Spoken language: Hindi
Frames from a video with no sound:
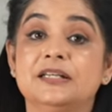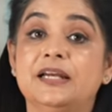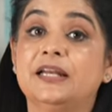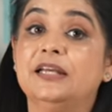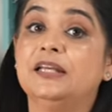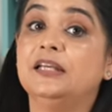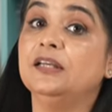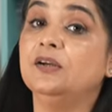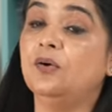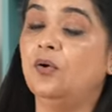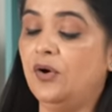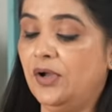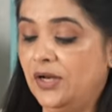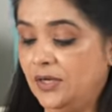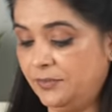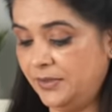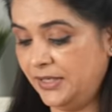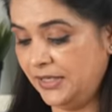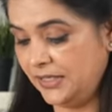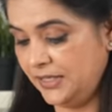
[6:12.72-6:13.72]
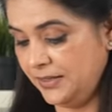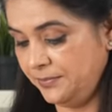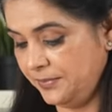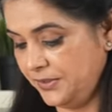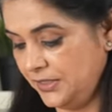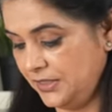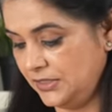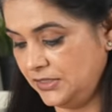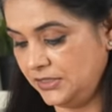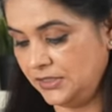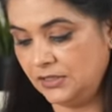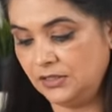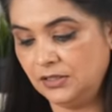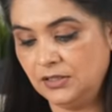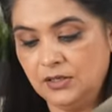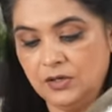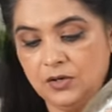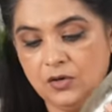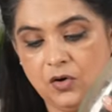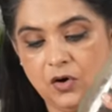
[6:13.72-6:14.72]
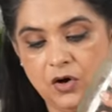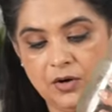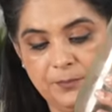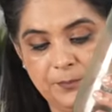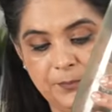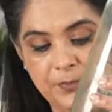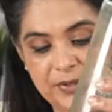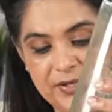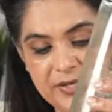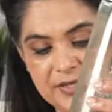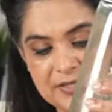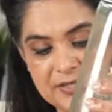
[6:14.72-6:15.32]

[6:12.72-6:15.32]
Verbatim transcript: यानी कि ऑयल में डिप कीजिए और फिर